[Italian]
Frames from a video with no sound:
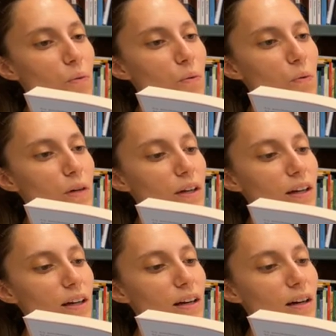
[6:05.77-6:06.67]

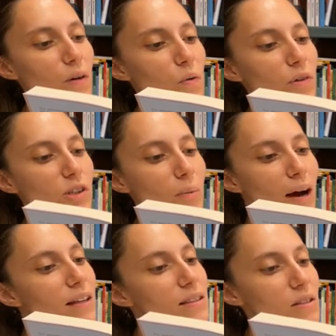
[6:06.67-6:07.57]
un, un,
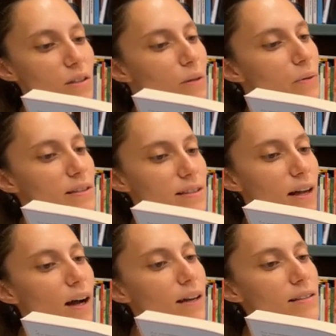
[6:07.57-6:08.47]
romanzo di
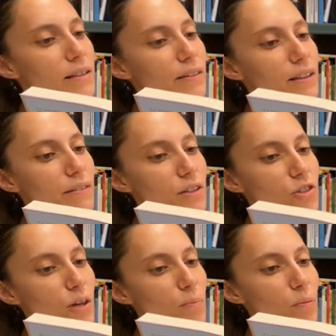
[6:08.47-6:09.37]
questa
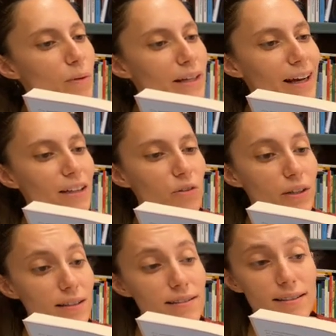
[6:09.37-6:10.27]
scrittrice pubblicato
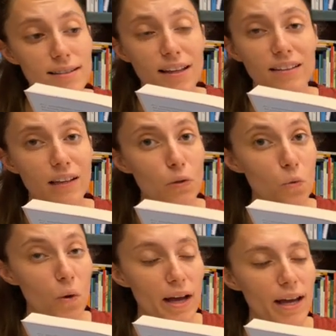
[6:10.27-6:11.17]
nel
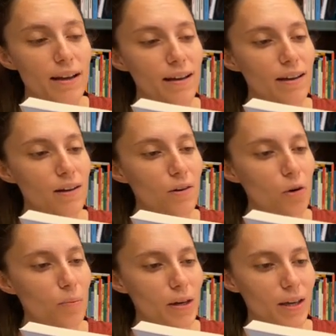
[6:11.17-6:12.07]
62
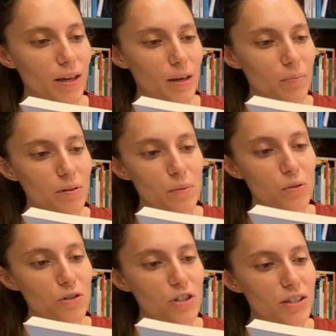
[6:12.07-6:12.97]
come prima
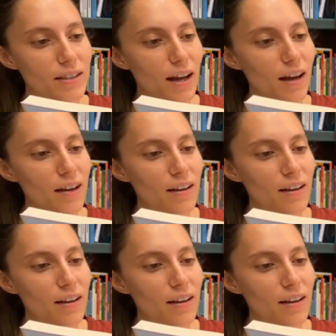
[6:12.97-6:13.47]
uscita